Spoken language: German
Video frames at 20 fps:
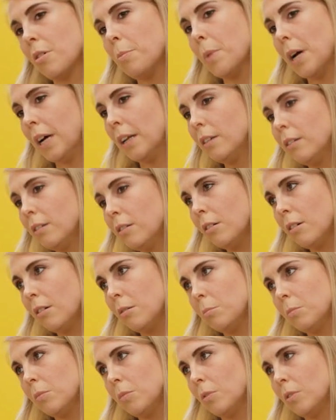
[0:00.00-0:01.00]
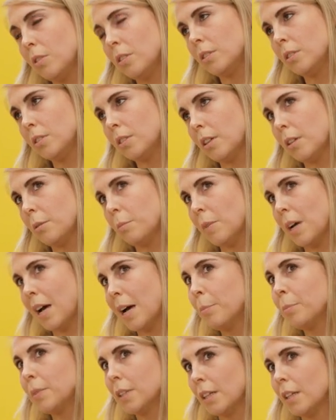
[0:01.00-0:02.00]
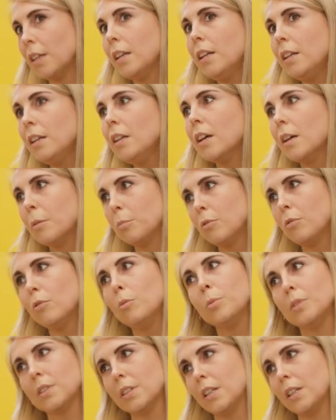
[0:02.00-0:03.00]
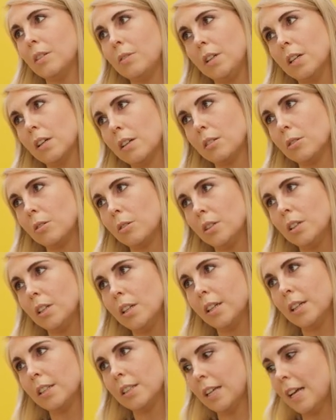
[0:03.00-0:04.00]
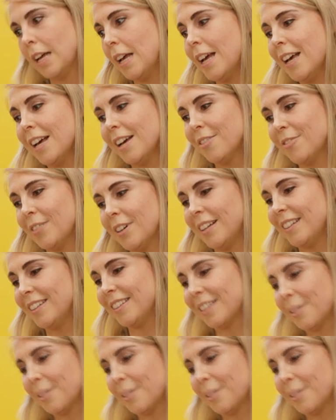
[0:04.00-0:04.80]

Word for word: Job angenommen und ähm, habe dann in der Probezeit wieder gekündigt, weil